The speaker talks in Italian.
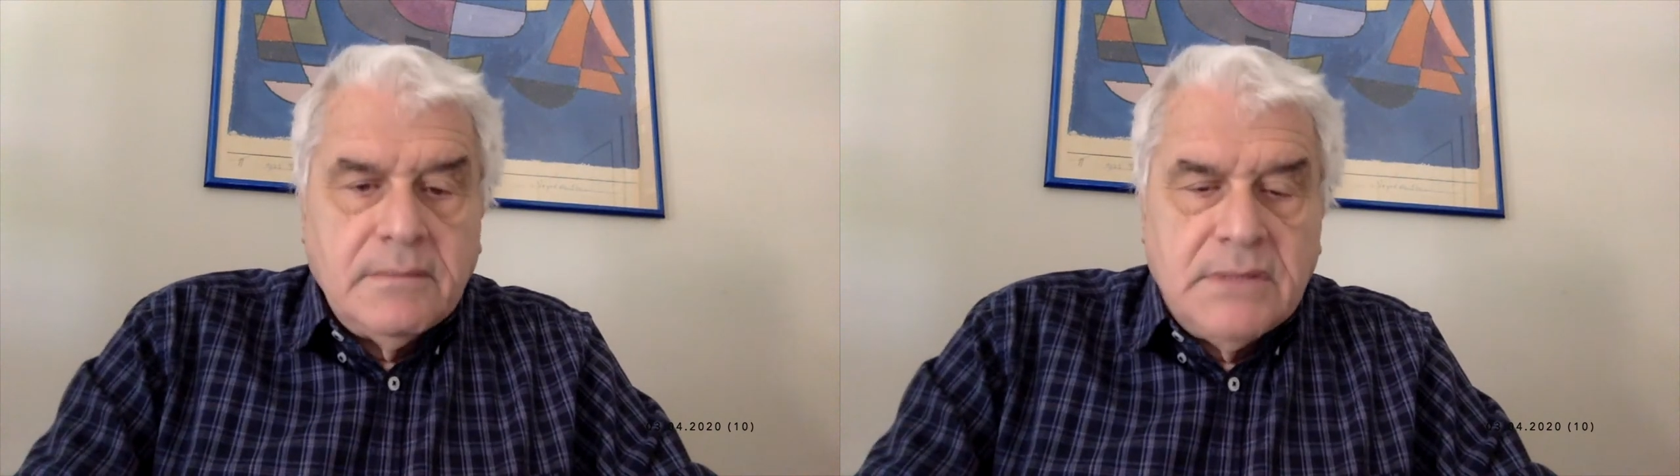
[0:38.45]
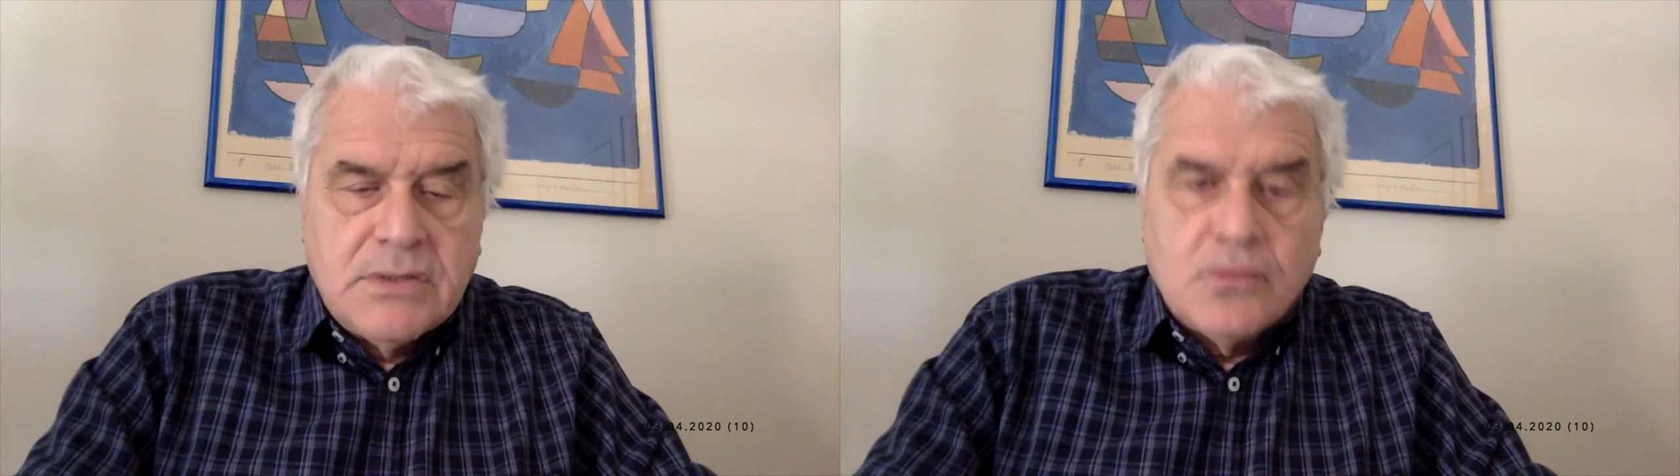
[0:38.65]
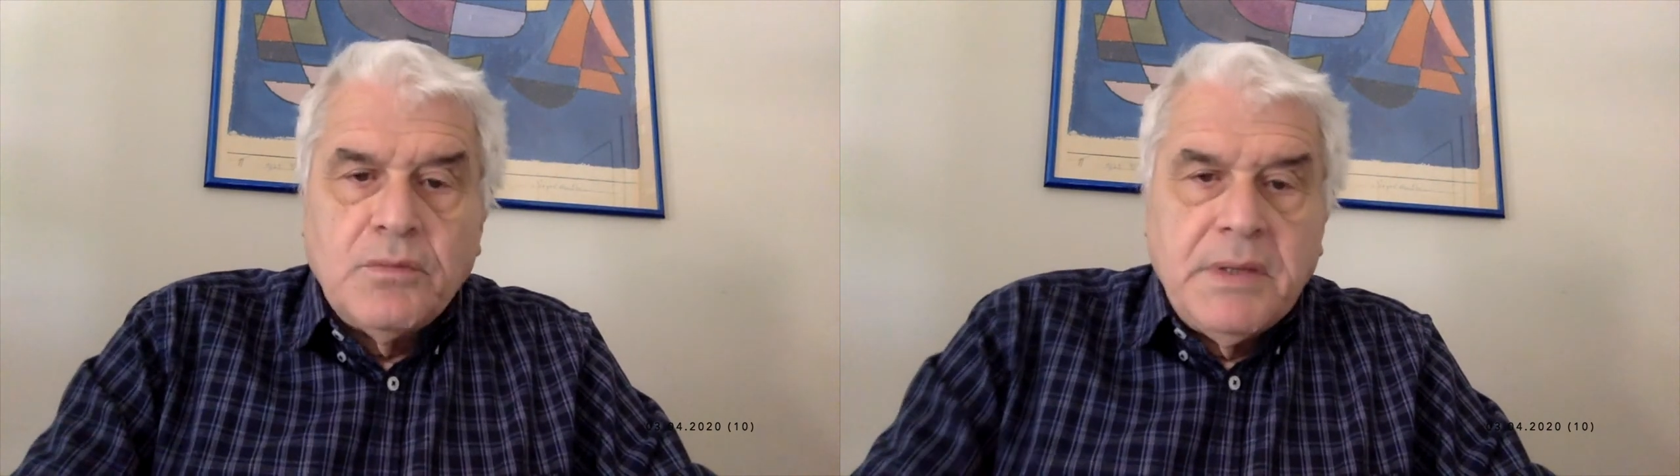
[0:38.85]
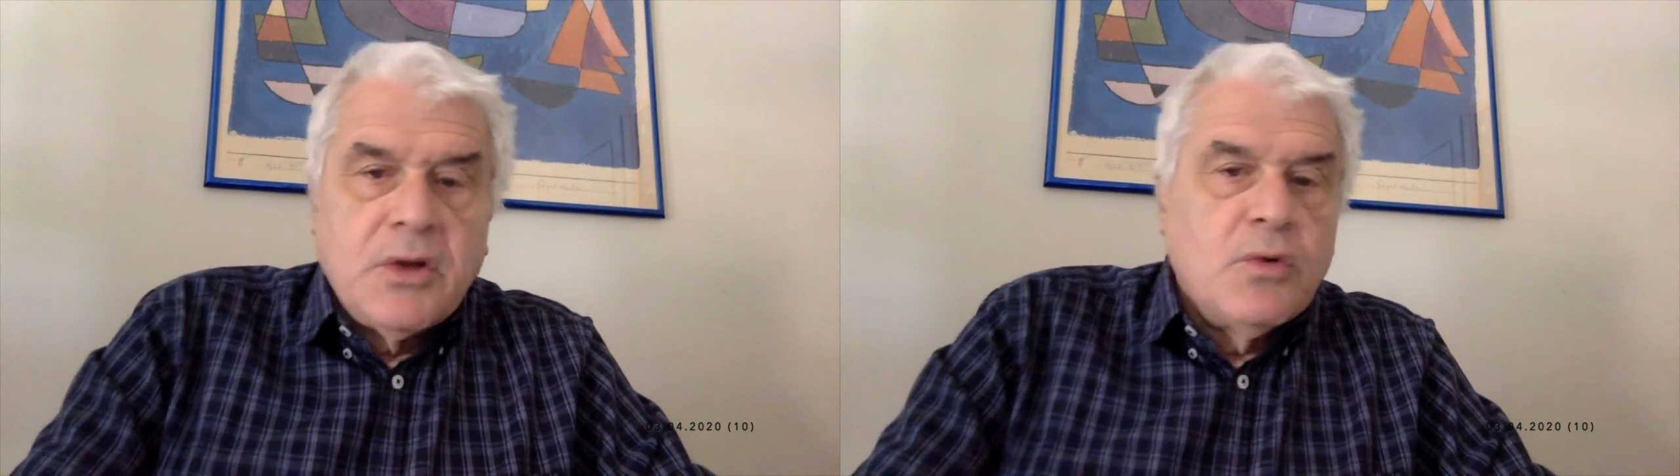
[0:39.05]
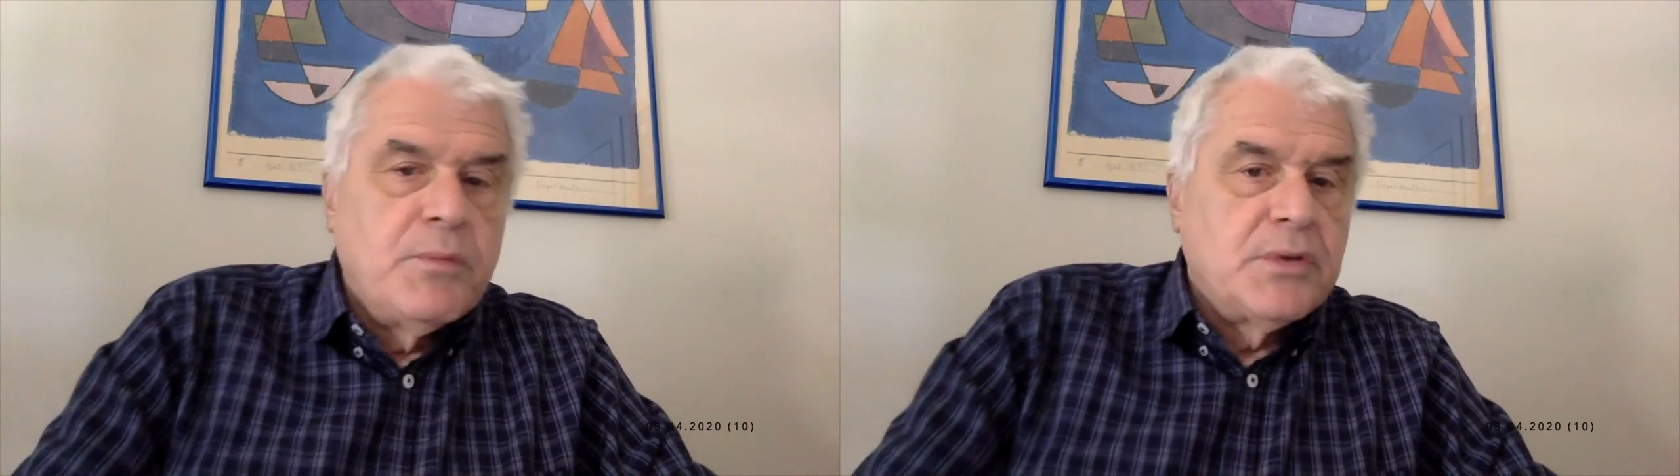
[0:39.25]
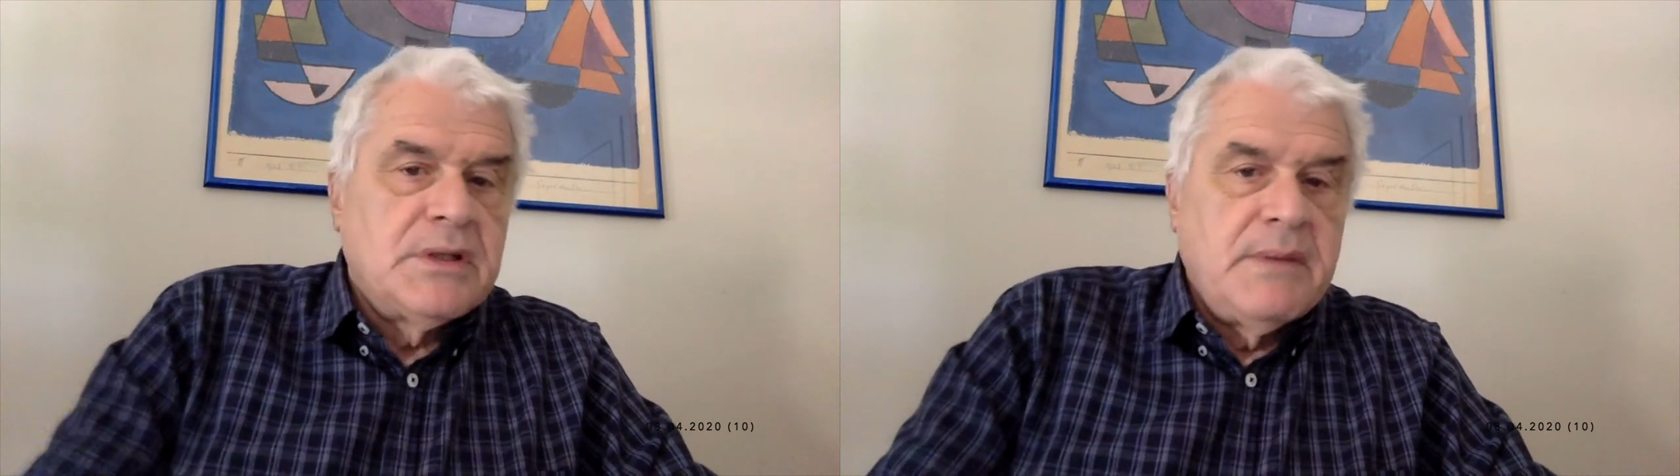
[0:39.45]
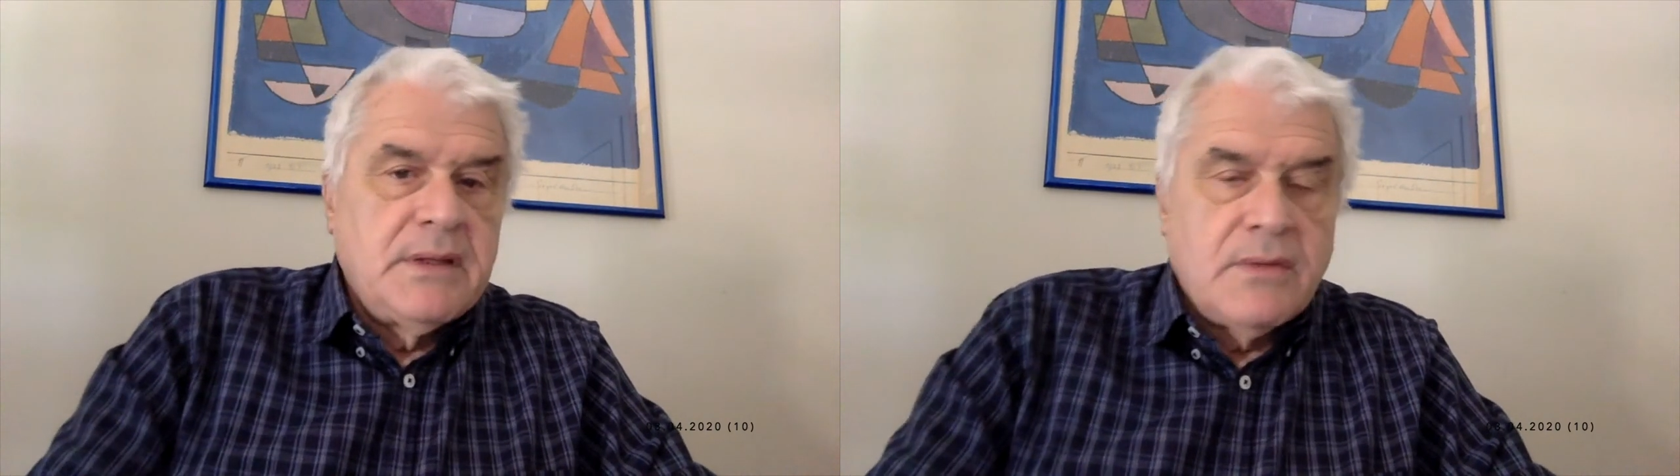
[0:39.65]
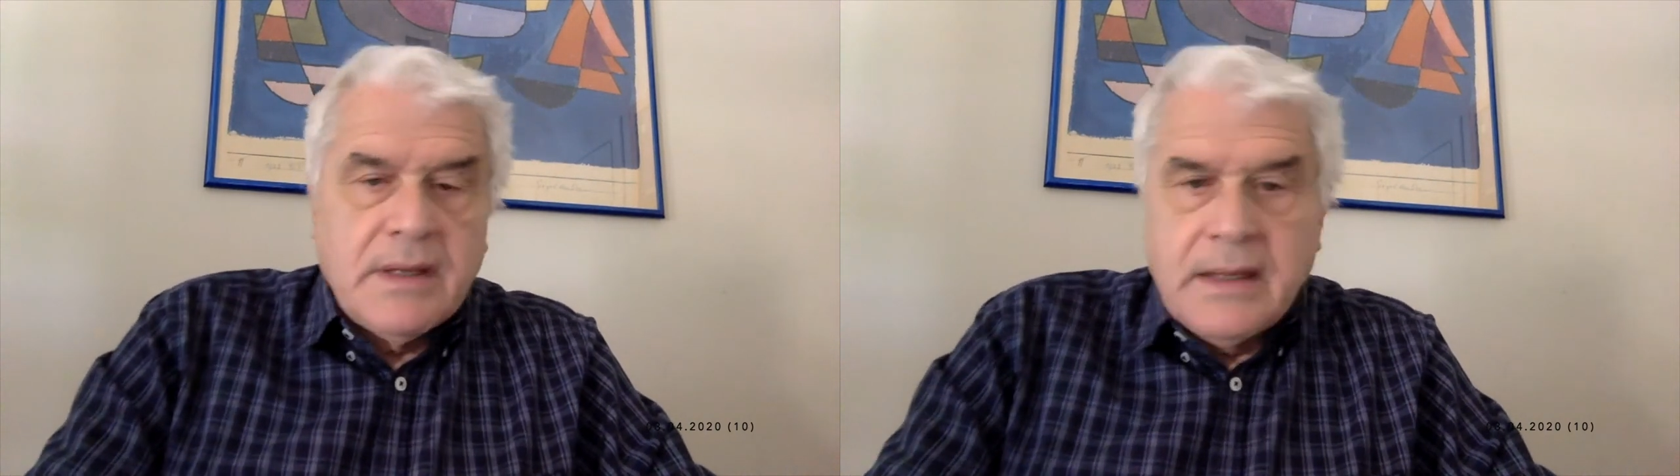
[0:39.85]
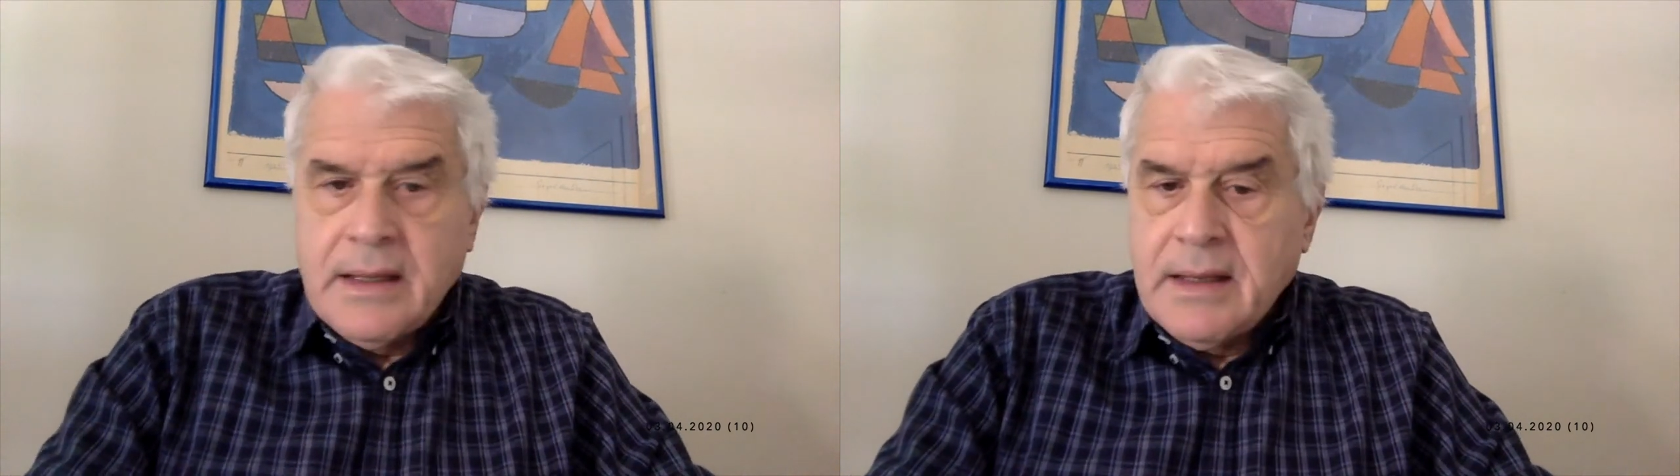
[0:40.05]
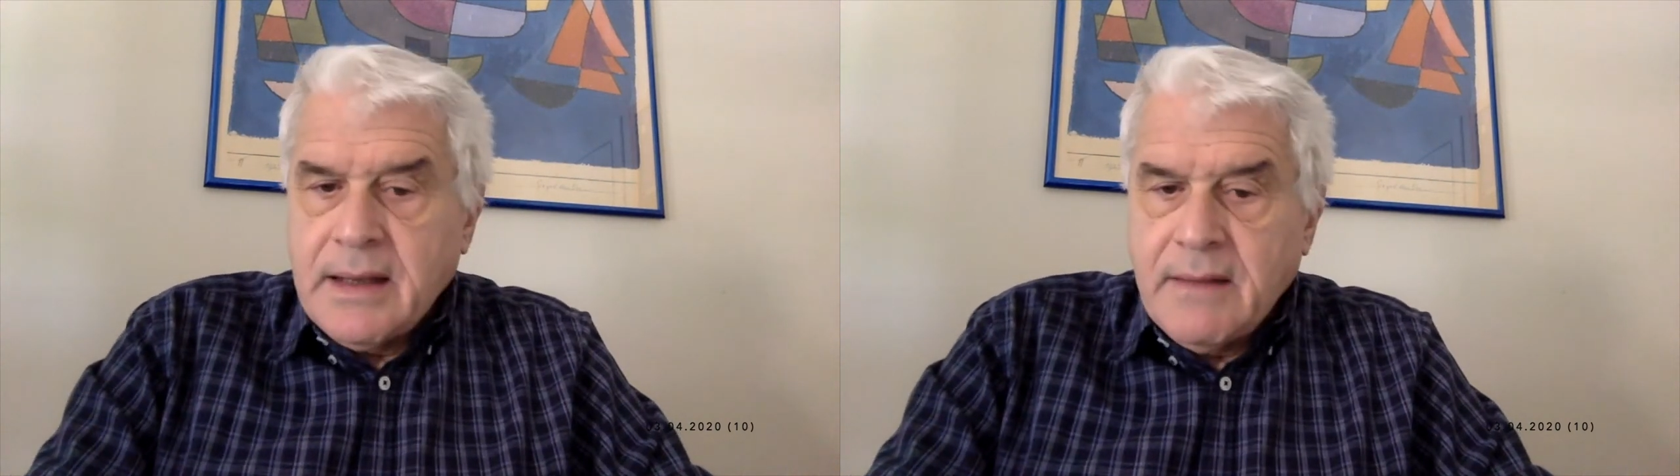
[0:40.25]
disturbi del comportamento
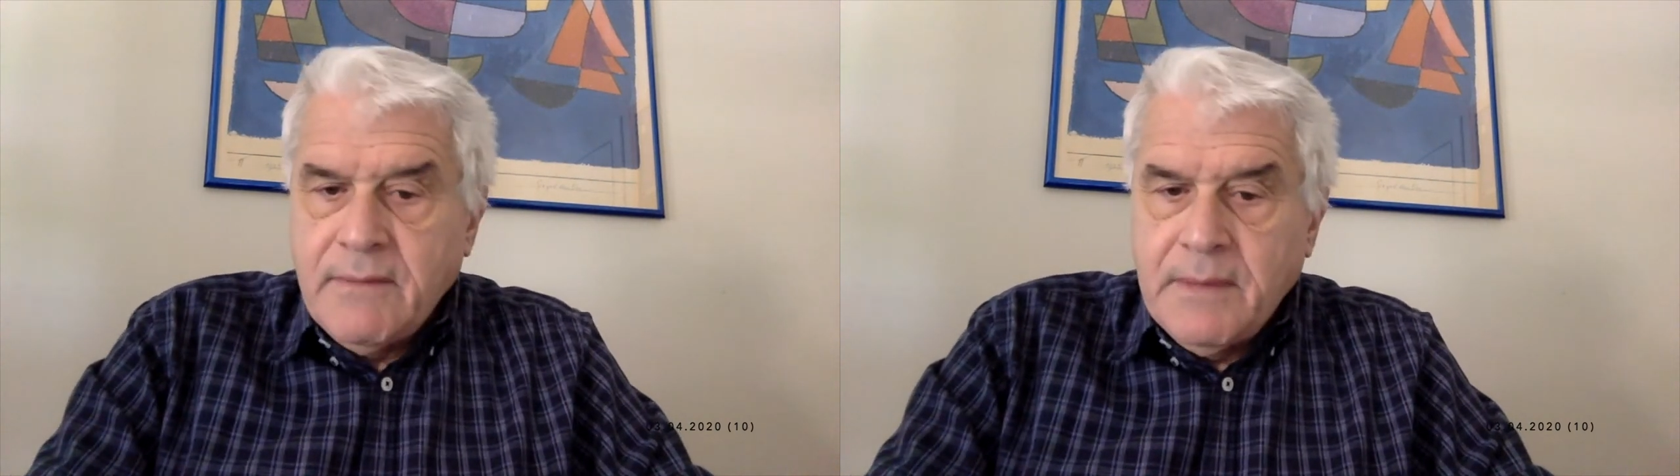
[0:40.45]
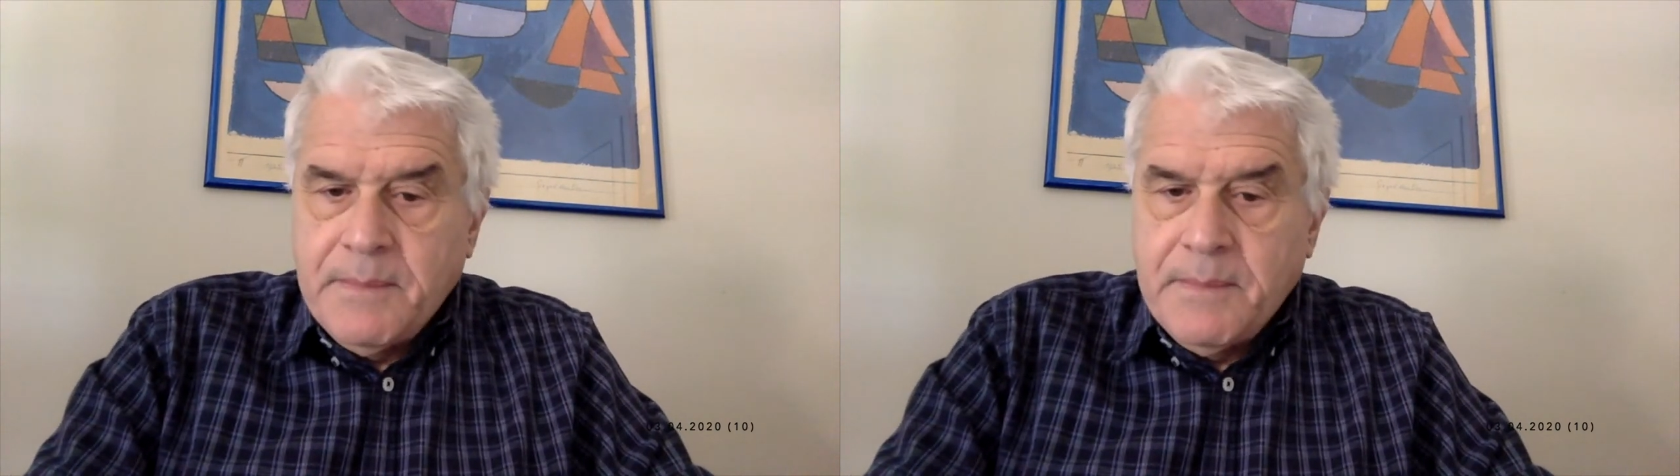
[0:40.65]
anche gravi.